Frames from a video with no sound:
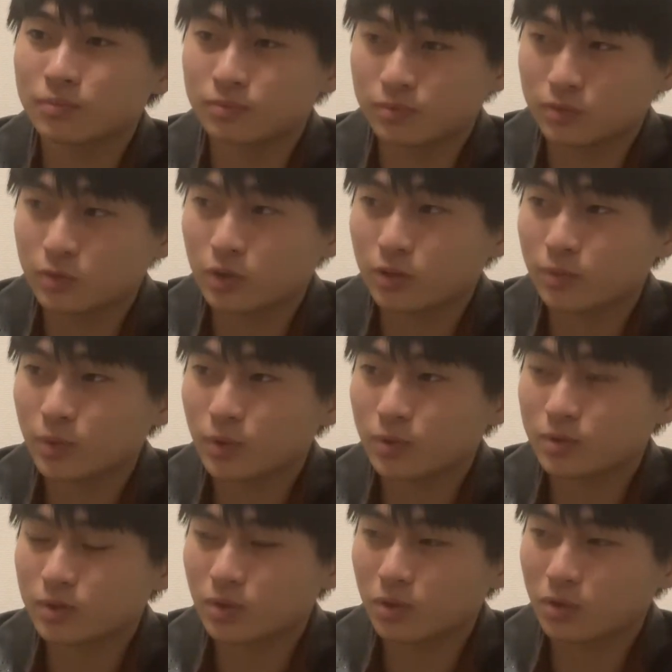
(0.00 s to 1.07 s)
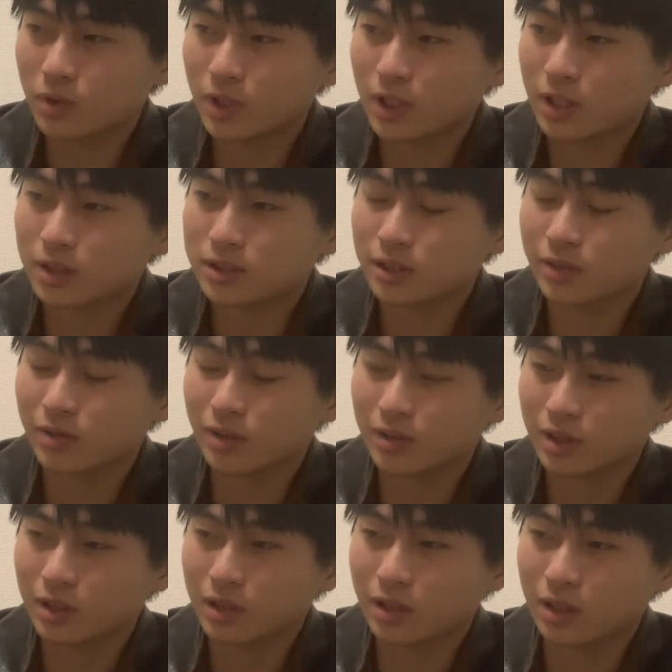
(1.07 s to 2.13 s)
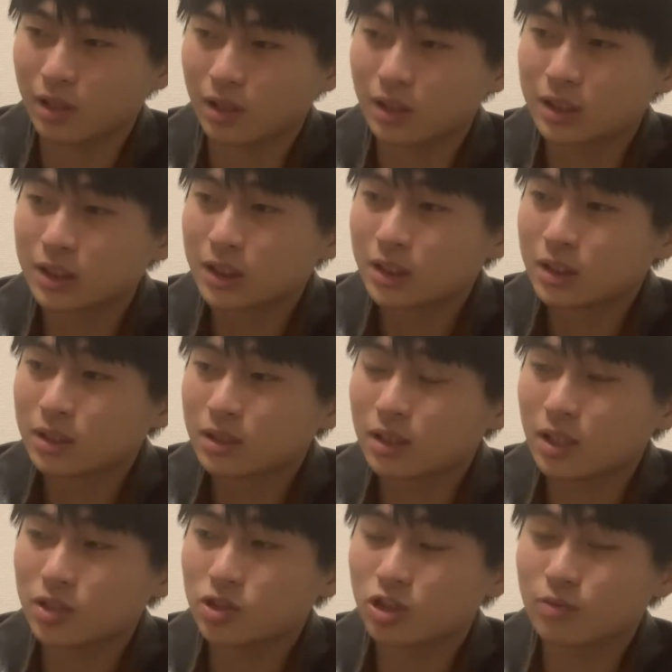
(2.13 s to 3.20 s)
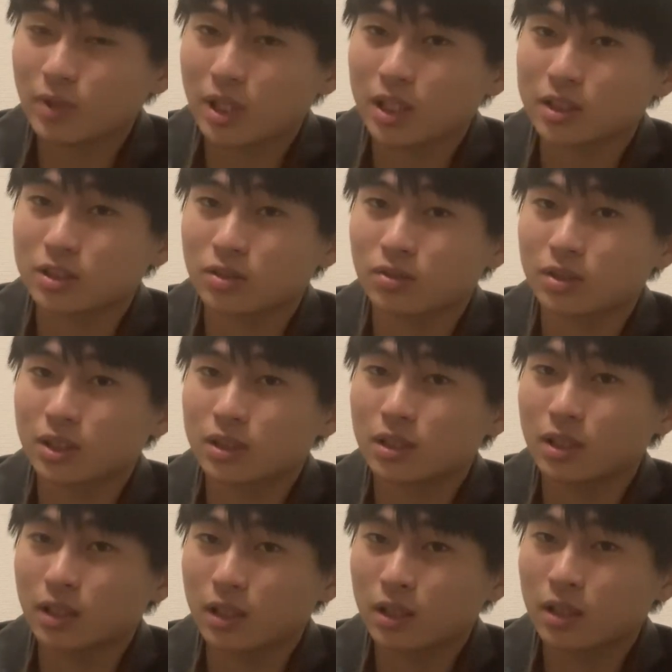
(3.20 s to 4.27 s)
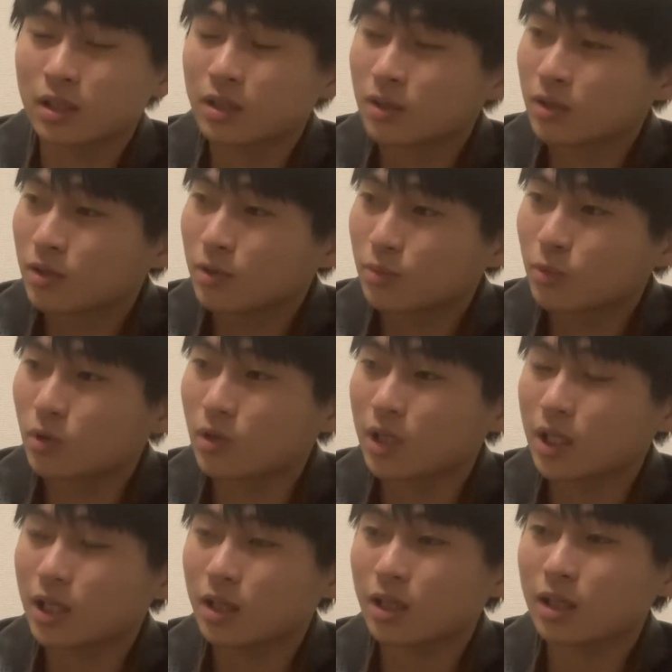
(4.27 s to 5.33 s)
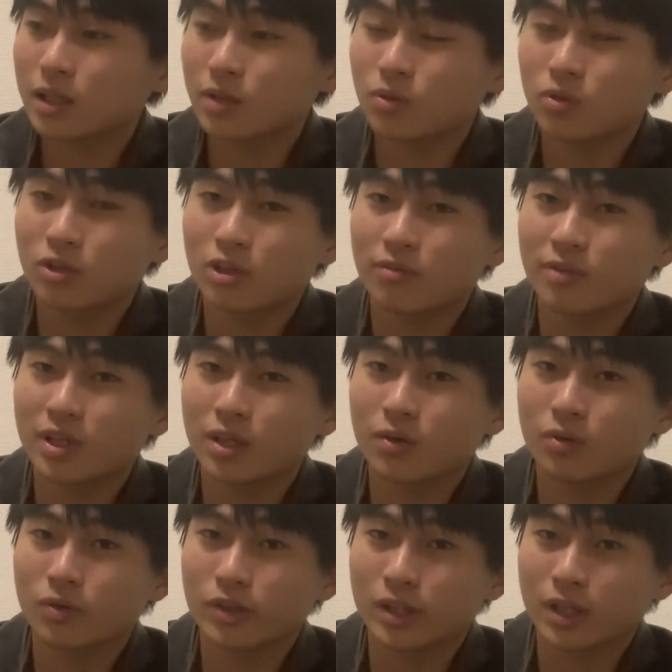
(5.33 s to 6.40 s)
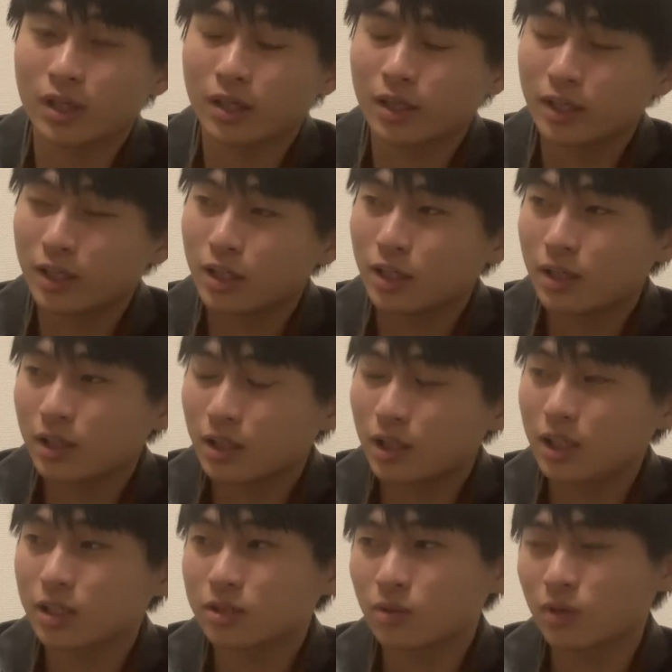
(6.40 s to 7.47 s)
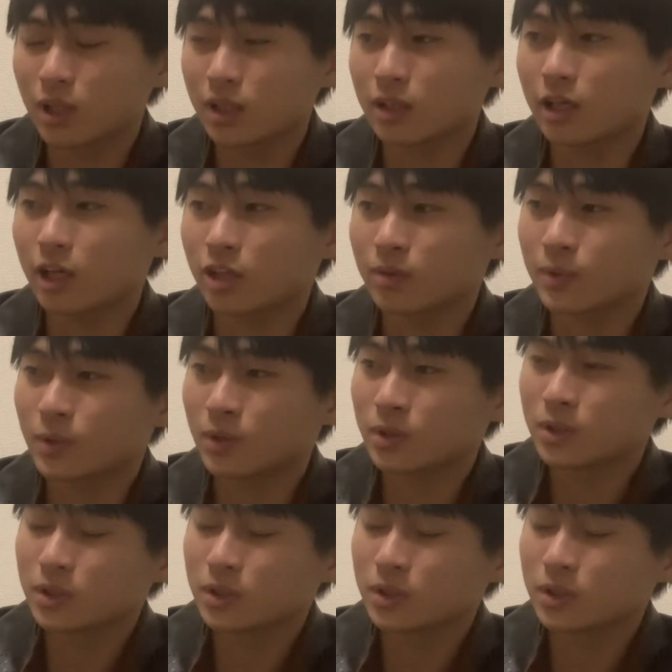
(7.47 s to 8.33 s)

うん。僕も、その、大学生とかになってから、外食ばっかするようになってね、もう体がね、とんでもないことにね、なりそうなんだけど、